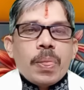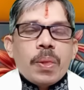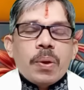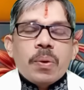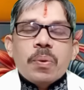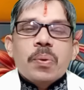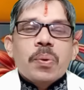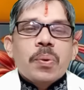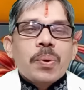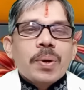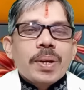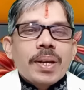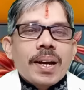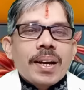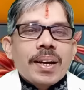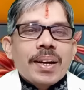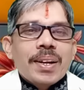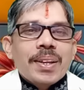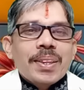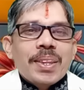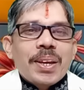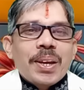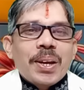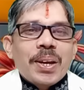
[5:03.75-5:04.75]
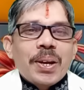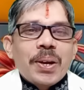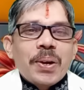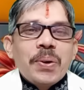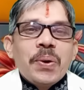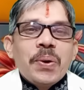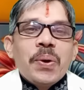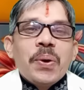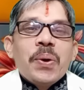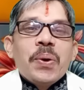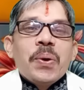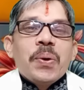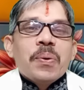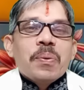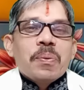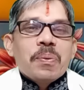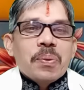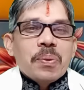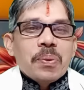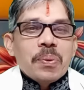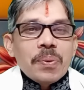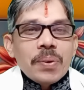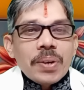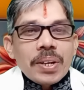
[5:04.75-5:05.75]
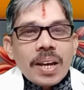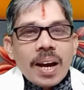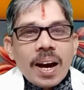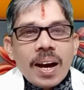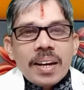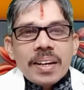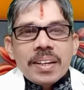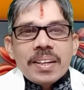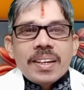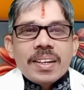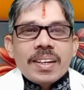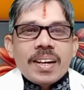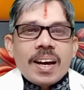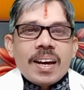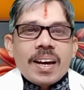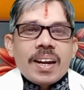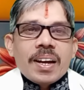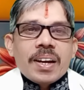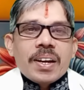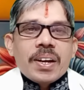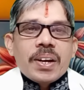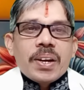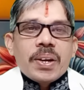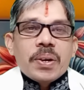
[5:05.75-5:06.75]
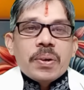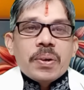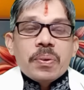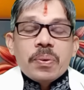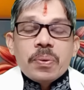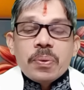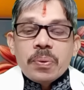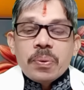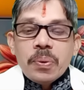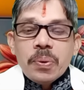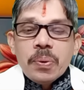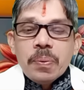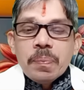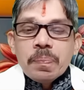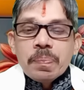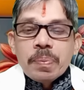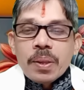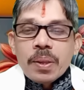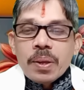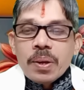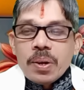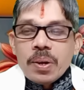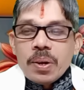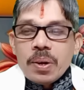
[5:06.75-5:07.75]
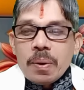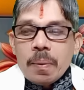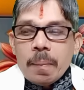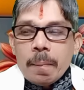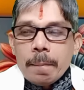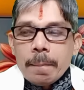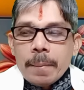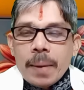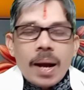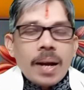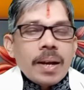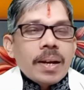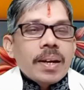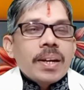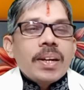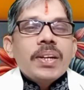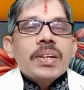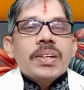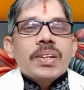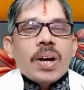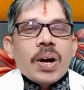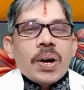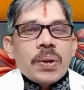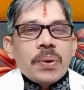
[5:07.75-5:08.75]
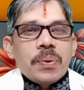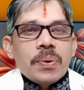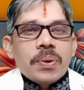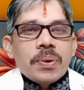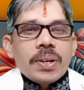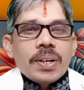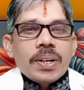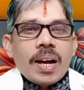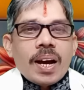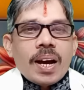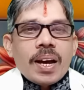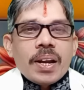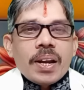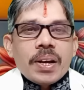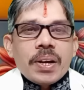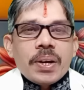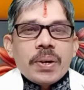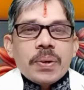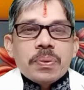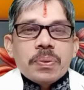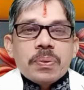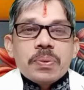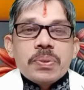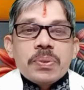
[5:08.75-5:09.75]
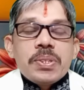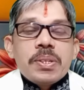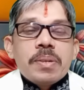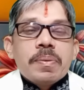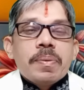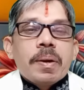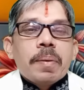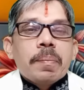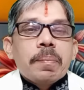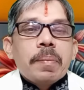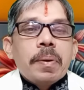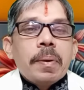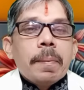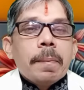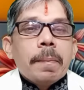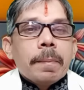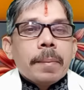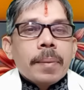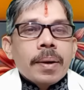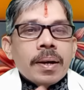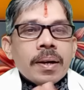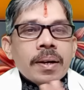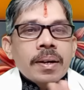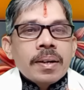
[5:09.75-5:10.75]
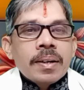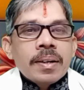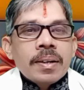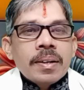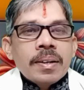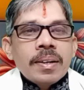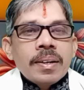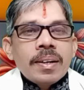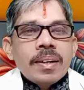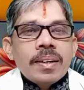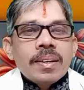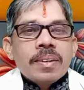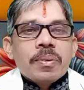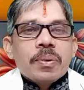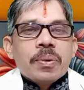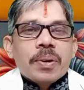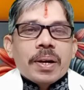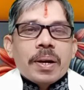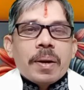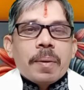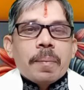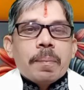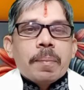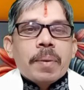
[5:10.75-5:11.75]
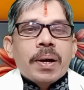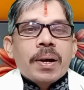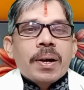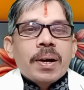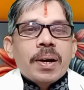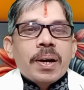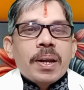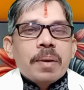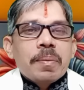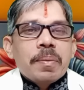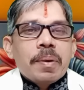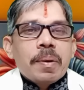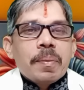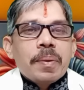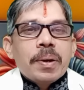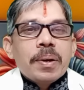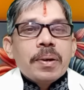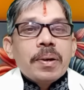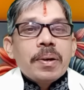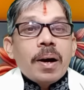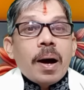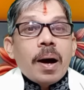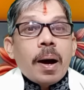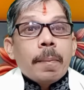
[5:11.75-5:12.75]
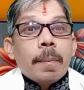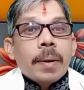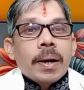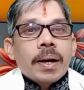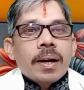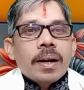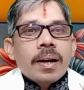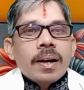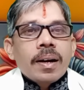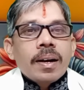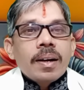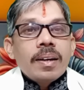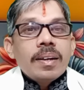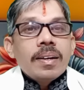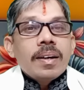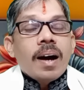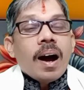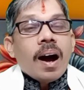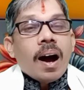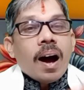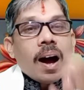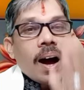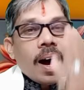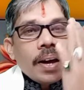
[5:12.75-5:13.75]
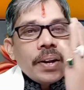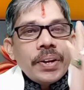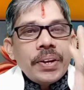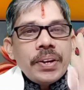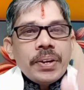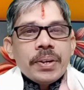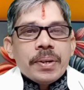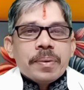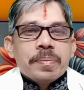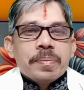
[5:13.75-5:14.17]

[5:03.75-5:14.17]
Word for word: गुरु क्या करते हैं गुरु ज्ञान के कारक हैं गुरु मांगलिक कार्यों के कारक हैं तो जीवन में मंगल होंगे मंगल भवन अमंगल हारी